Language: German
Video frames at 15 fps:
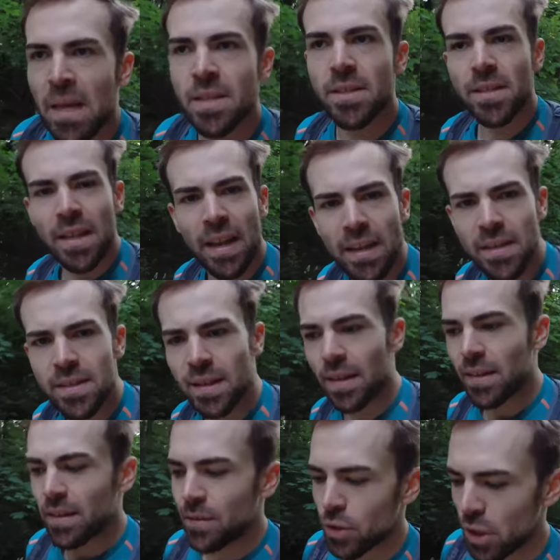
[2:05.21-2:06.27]
Also das Gelände ist
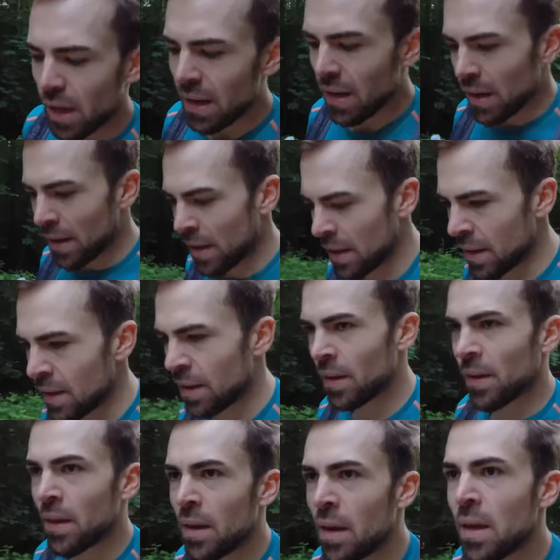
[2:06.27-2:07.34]
relativ steil.
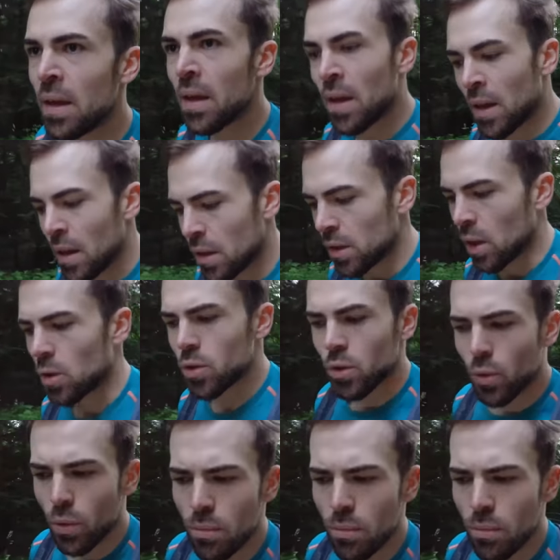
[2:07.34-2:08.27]
1000